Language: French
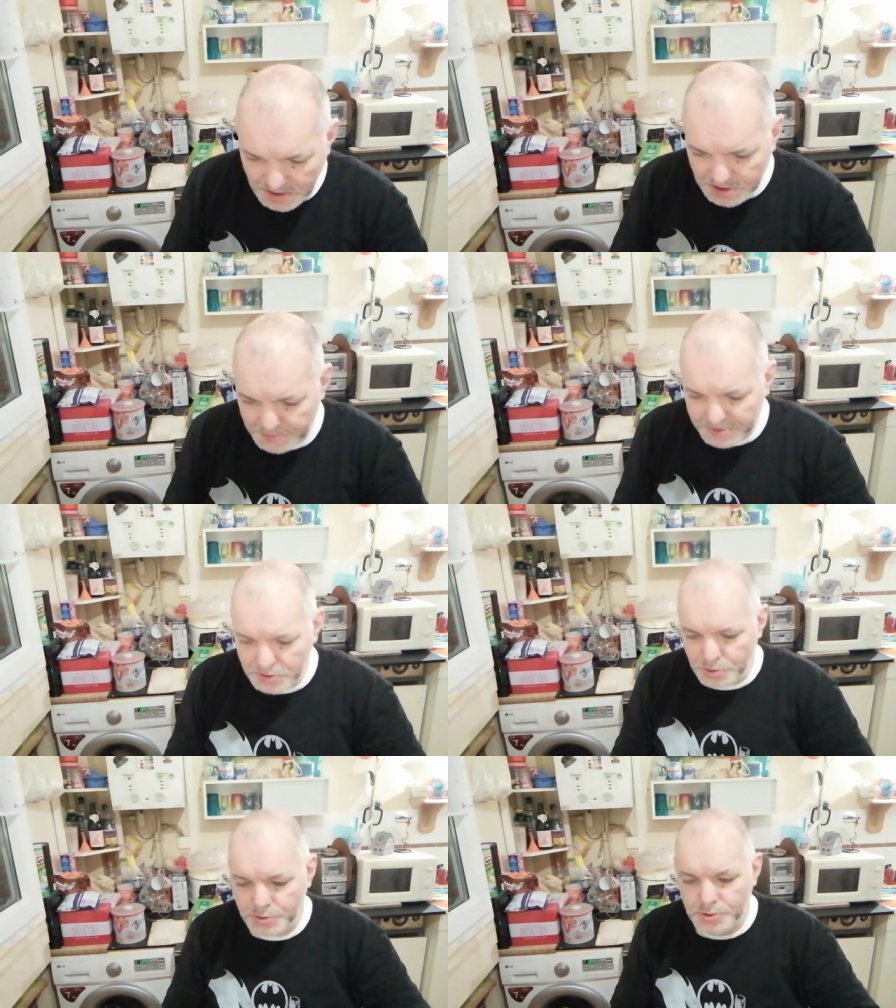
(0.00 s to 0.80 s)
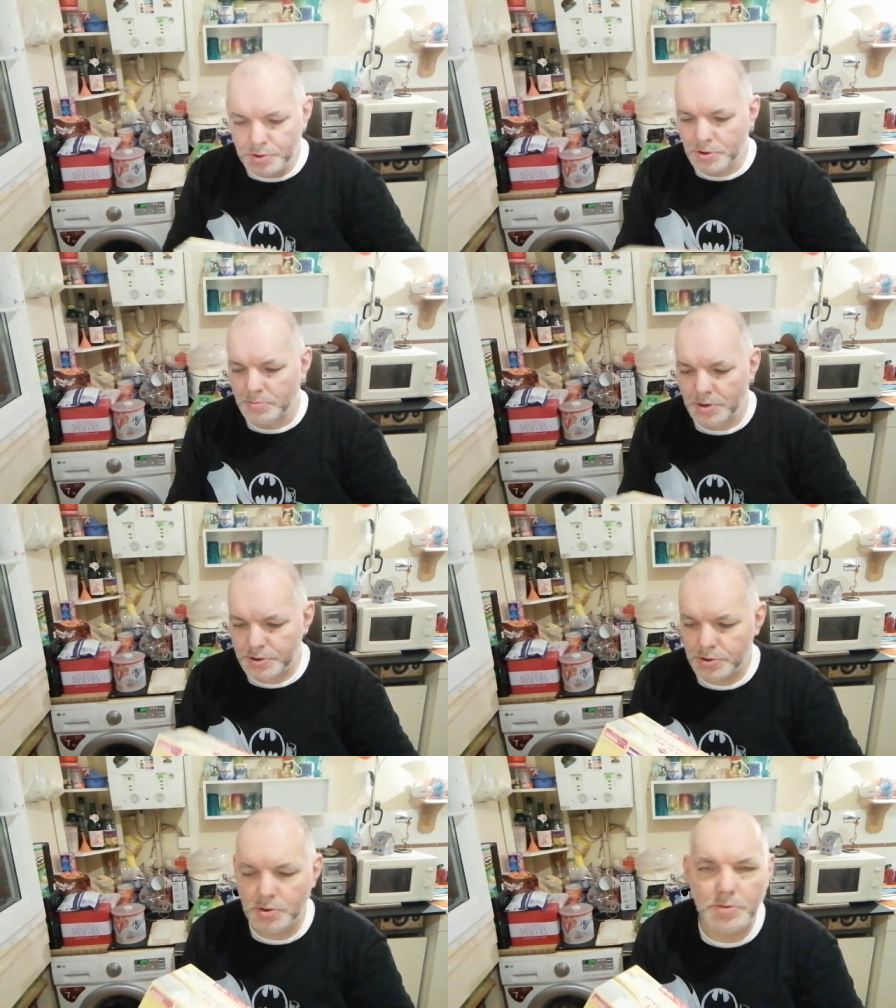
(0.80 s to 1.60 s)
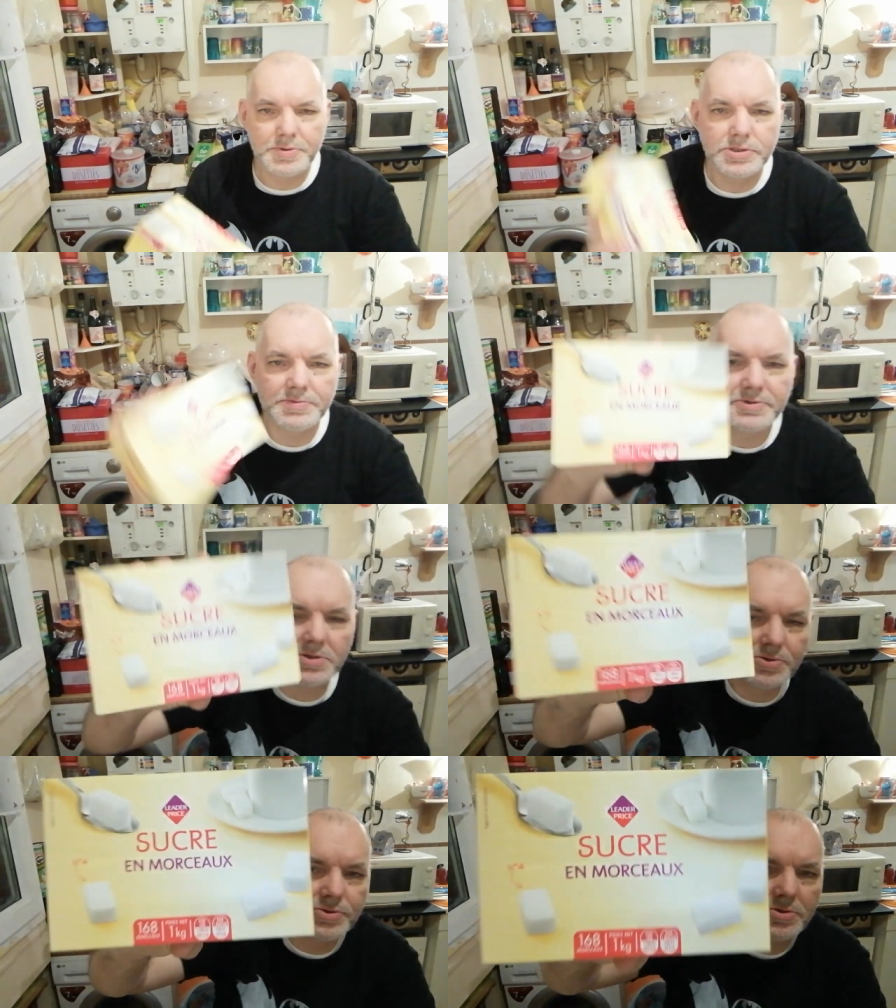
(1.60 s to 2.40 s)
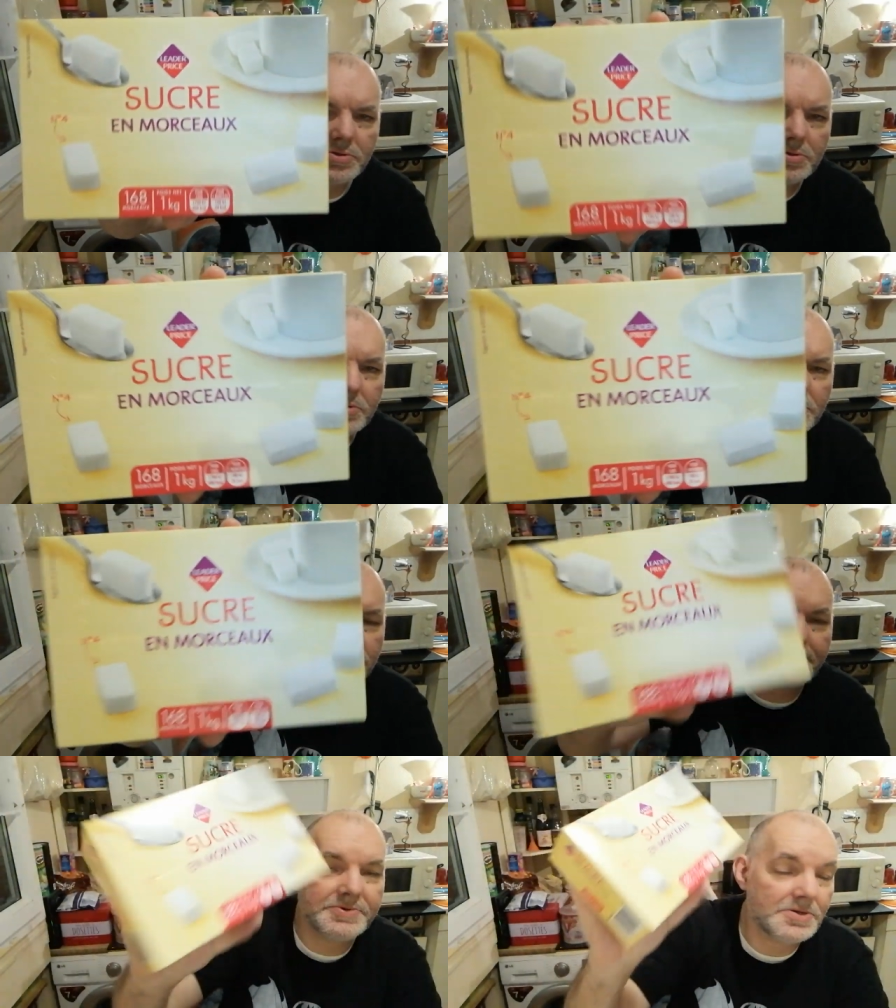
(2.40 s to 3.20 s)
J'ai pris du sucre en morceaux, parce que ça faisait longtemps, euh, ça fait